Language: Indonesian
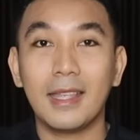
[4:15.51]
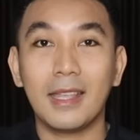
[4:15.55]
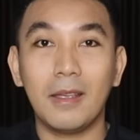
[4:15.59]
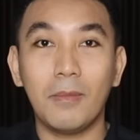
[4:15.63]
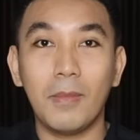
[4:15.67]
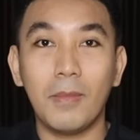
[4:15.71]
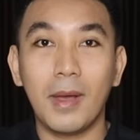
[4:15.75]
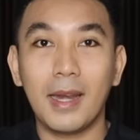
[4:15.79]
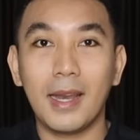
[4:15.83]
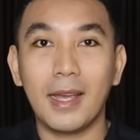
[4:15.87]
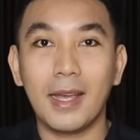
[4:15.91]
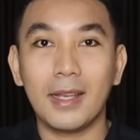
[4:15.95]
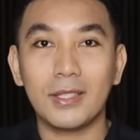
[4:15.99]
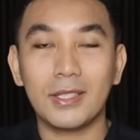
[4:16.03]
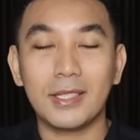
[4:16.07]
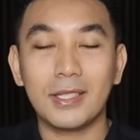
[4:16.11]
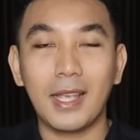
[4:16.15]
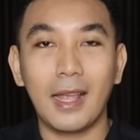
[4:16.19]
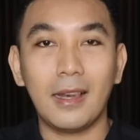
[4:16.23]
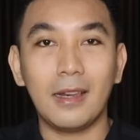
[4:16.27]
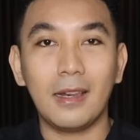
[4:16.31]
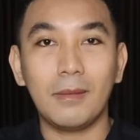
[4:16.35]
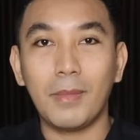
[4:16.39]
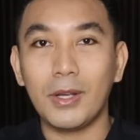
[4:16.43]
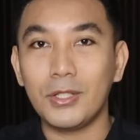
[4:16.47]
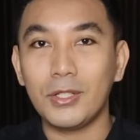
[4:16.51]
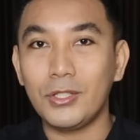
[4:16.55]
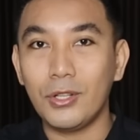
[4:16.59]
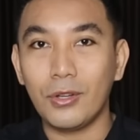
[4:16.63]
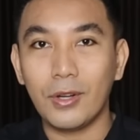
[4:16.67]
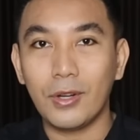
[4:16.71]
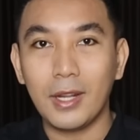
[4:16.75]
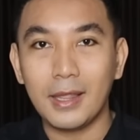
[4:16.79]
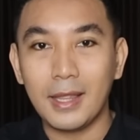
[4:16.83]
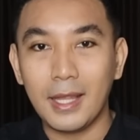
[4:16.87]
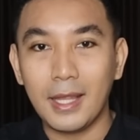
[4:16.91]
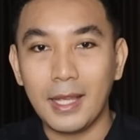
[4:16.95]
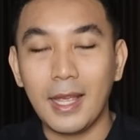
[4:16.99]
Gimana silent
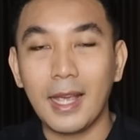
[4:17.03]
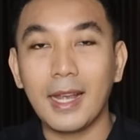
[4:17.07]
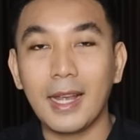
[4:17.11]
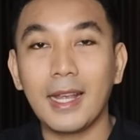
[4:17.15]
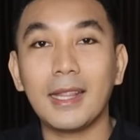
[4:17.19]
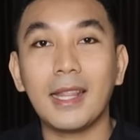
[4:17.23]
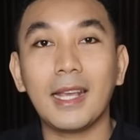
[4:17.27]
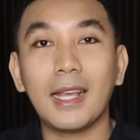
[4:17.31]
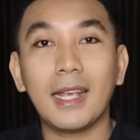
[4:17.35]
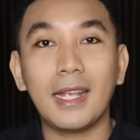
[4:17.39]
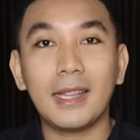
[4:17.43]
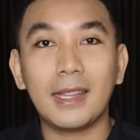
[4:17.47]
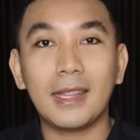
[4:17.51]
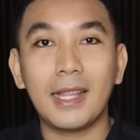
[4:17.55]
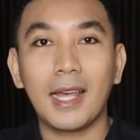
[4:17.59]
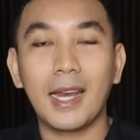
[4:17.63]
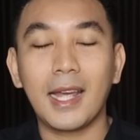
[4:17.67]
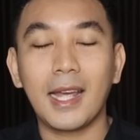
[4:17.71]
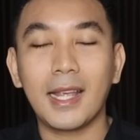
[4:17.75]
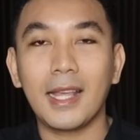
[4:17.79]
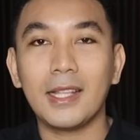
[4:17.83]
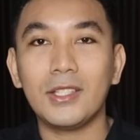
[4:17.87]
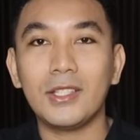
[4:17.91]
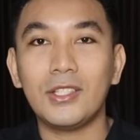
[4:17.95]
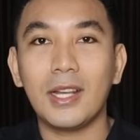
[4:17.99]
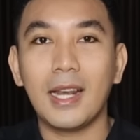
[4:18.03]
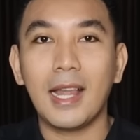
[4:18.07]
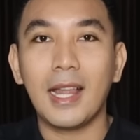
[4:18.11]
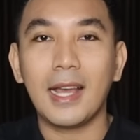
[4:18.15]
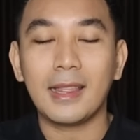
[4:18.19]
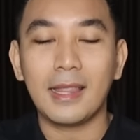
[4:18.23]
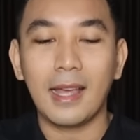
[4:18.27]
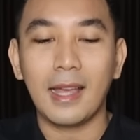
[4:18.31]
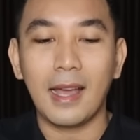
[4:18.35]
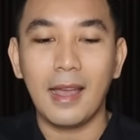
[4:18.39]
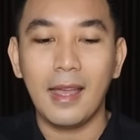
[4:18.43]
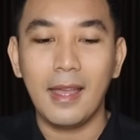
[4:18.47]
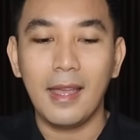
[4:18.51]
majority ya kita-kita rakyat
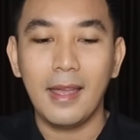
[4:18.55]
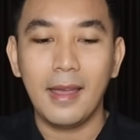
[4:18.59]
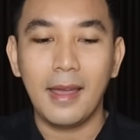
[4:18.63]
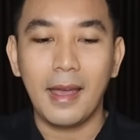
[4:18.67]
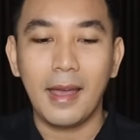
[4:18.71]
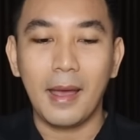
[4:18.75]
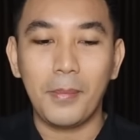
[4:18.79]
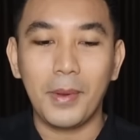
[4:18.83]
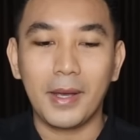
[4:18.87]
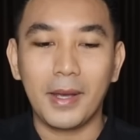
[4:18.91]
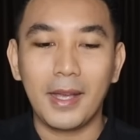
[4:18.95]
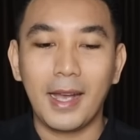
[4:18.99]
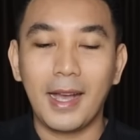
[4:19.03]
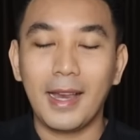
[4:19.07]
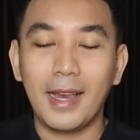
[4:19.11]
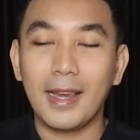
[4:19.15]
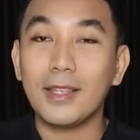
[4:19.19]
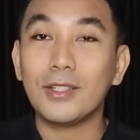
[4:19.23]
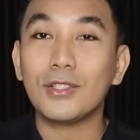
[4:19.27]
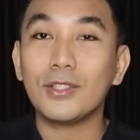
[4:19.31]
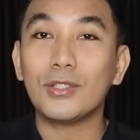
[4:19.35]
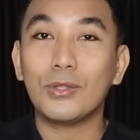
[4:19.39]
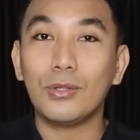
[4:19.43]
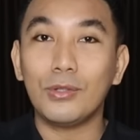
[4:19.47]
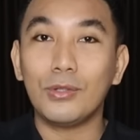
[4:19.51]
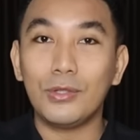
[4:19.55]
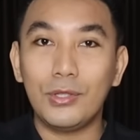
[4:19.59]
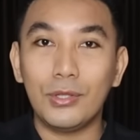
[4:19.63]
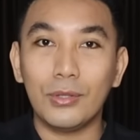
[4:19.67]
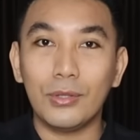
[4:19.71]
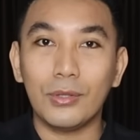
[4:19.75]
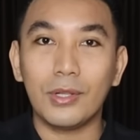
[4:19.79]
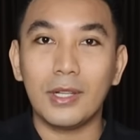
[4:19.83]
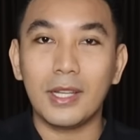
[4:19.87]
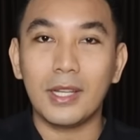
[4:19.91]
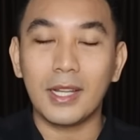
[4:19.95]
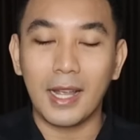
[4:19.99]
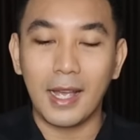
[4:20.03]
jelata? Apakah kalian
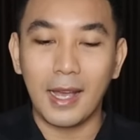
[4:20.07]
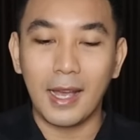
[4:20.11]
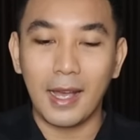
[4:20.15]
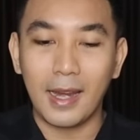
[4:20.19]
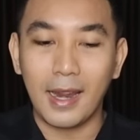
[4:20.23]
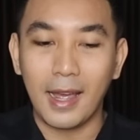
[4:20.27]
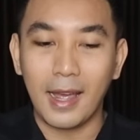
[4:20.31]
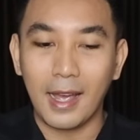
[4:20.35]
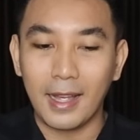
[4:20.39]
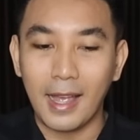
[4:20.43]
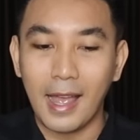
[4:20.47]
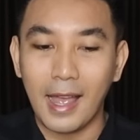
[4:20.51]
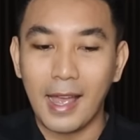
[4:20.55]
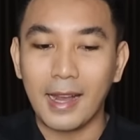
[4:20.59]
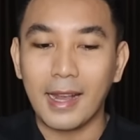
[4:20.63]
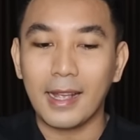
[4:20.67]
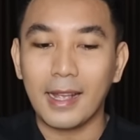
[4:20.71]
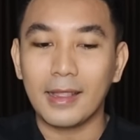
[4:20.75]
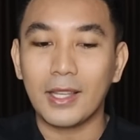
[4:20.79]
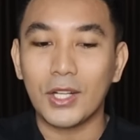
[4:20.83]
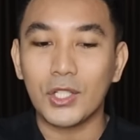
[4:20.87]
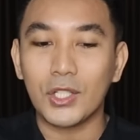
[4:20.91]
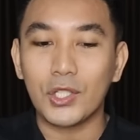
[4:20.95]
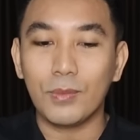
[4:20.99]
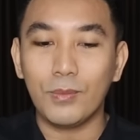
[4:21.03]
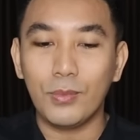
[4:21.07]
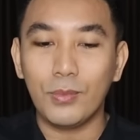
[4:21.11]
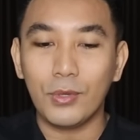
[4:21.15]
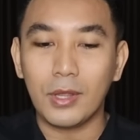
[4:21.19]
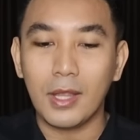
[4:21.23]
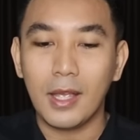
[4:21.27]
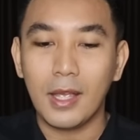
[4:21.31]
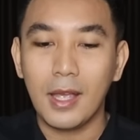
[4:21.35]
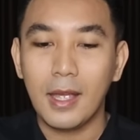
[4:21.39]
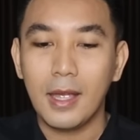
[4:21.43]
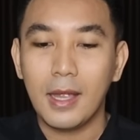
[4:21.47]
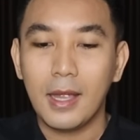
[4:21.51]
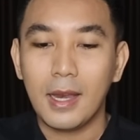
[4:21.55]
setuju dengan hak angket
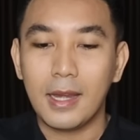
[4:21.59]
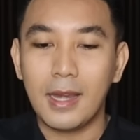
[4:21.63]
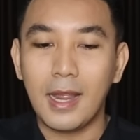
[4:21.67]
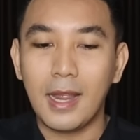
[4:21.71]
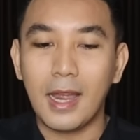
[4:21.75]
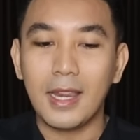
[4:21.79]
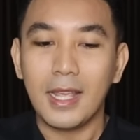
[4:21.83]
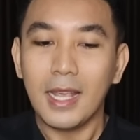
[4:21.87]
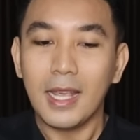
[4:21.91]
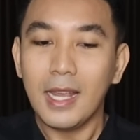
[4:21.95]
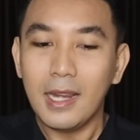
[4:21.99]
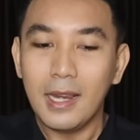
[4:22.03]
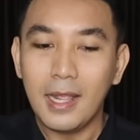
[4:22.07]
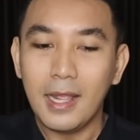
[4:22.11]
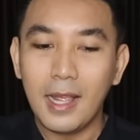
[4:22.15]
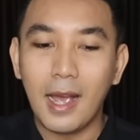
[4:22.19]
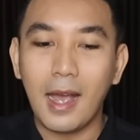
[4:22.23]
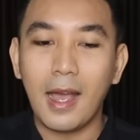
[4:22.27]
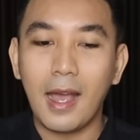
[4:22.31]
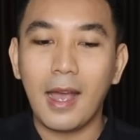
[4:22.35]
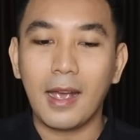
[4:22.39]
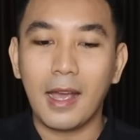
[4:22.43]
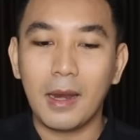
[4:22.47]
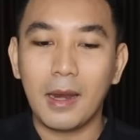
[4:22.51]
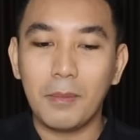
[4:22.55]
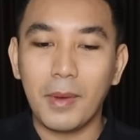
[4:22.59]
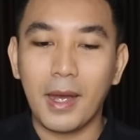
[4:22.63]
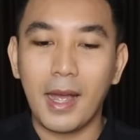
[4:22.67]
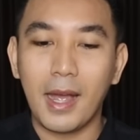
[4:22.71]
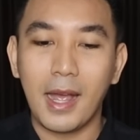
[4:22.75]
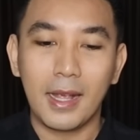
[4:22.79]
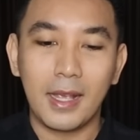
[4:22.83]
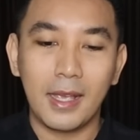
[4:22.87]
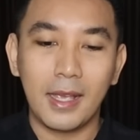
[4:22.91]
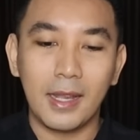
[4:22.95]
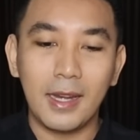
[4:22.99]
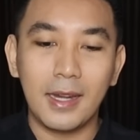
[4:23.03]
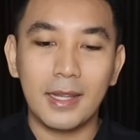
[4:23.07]
tersebut? Dan ini yang akan
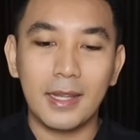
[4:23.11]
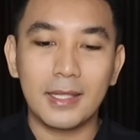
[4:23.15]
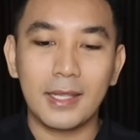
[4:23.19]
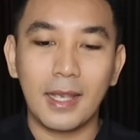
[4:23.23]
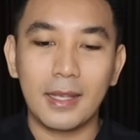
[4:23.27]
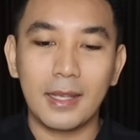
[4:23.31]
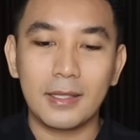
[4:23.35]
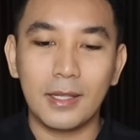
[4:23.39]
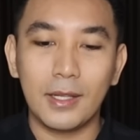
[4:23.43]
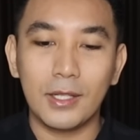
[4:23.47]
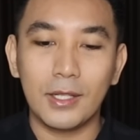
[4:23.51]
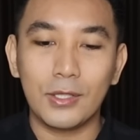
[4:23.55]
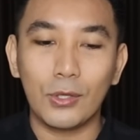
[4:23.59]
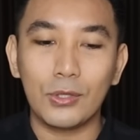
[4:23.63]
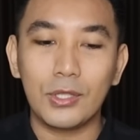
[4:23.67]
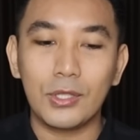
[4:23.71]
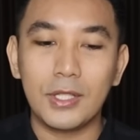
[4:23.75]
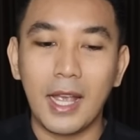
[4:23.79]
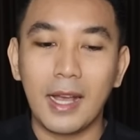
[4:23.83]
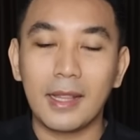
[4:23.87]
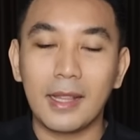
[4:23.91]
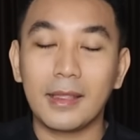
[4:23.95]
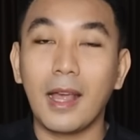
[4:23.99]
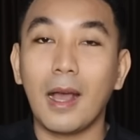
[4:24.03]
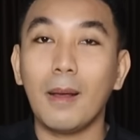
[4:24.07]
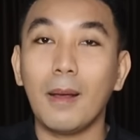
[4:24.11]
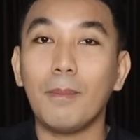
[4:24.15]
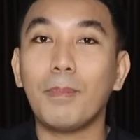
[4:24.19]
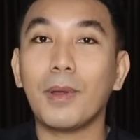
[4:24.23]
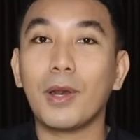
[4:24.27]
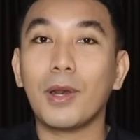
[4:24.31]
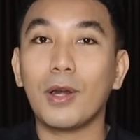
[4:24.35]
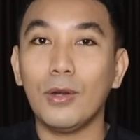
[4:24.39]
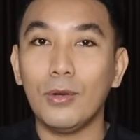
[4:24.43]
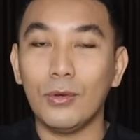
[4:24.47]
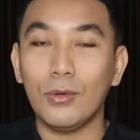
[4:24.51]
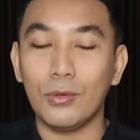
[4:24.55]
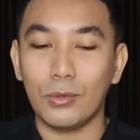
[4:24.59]
mengakhiri desas-desus yang tak
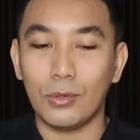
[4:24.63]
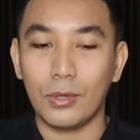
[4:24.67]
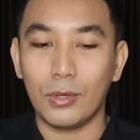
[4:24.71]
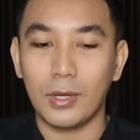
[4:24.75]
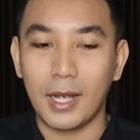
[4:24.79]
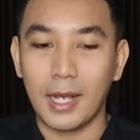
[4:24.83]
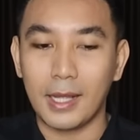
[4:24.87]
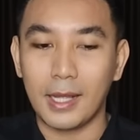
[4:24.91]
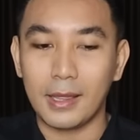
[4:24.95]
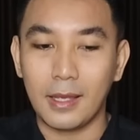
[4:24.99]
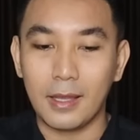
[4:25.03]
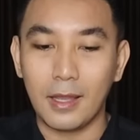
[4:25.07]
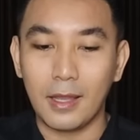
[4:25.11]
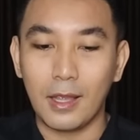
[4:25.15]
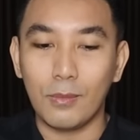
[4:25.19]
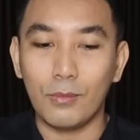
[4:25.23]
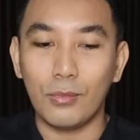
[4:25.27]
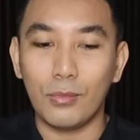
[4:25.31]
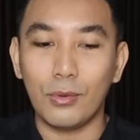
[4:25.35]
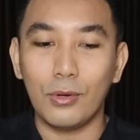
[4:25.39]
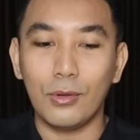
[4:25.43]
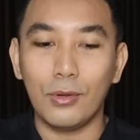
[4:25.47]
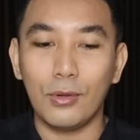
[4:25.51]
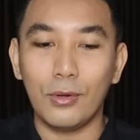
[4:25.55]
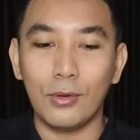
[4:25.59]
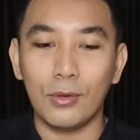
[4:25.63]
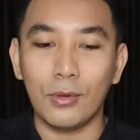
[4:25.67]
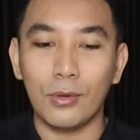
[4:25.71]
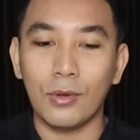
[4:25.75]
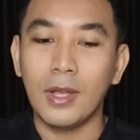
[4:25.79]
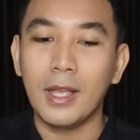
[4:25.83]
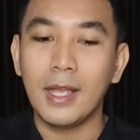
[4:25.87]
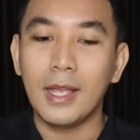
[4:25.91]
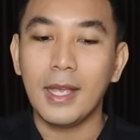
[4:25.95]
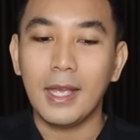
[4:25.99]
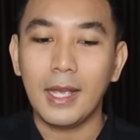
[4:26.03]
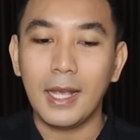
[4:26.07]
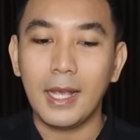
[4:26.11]
perlu, katanya Bu
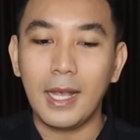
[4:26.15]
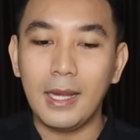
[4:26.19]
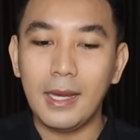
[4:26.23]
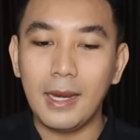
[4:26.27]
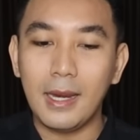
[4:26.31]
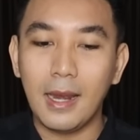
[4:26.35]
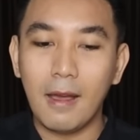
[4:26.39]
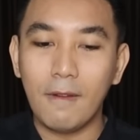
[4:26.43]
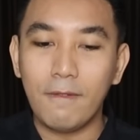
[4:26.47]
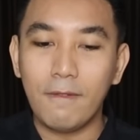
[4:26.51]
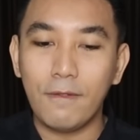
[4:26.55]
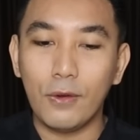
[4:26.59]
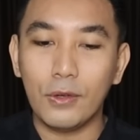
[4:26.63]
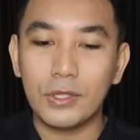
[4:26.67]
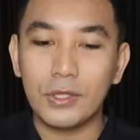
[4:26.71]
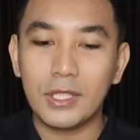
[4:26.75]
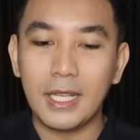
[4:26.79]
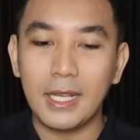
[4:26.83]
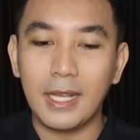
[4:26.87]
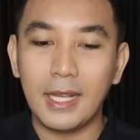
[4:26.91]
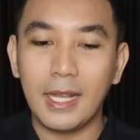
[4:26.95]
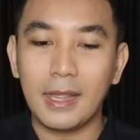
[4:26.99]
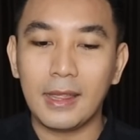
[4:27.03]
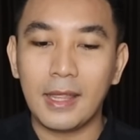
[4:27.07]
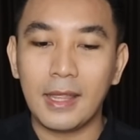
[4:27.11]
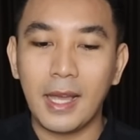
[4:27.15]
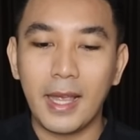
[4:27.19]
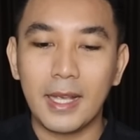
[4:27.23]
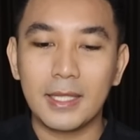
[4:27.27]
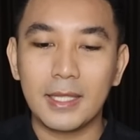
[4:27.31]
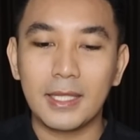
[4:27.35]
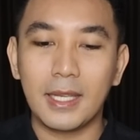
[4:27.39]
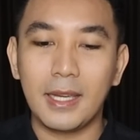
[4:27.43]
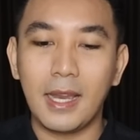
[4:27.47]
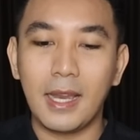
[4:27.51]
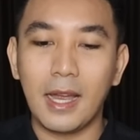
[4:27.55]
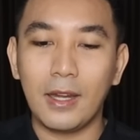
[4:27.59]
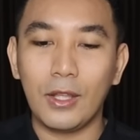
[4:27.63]
Lulu. Inilah fungsi kita
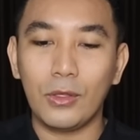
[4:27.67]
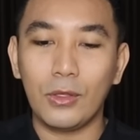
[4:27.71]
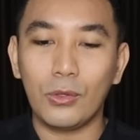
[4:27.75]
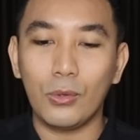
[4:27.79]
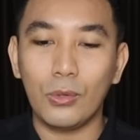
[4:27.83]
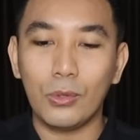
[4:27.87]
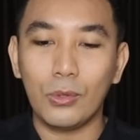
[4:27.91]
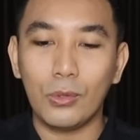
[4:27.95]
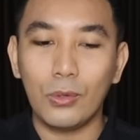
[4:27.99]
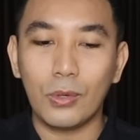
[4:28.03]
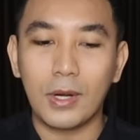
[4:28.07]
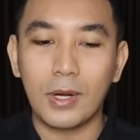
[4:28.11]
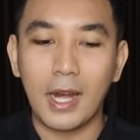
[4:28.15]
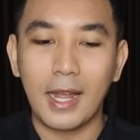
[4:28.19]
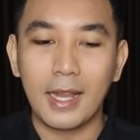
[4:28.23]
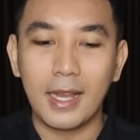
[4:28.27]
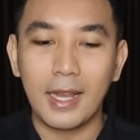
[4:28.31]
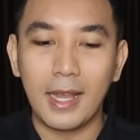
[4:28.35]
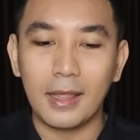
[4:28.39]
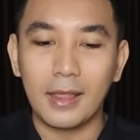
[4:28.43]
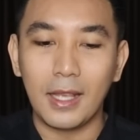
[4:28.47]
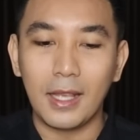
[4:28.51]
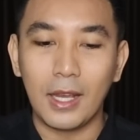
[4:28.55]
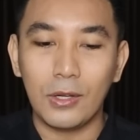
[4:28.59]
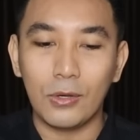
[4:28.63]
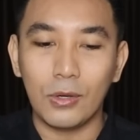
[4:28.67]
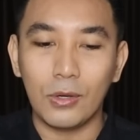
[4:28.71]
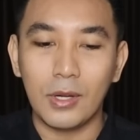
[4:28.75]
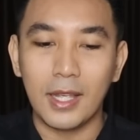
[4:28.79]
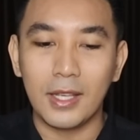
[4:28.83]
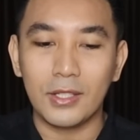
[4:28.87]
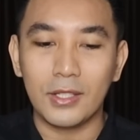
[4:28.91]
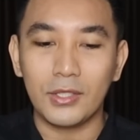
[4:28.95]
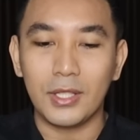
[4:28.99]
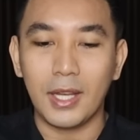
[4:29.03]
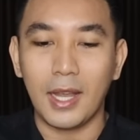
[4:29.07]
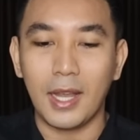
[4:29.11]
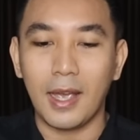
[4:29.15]
yang sedang ditunggu rakyat
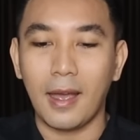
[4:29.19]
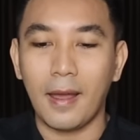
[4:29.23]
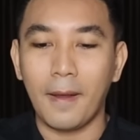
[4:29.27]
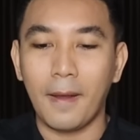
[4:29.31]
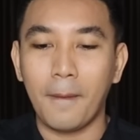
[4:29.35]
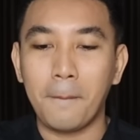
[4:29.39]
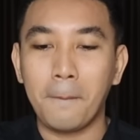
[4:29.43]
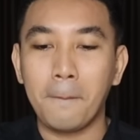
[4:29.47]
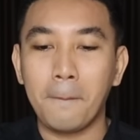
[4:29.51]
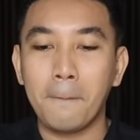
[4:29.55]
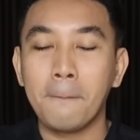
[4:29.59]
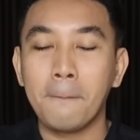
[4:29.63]
Indonesia.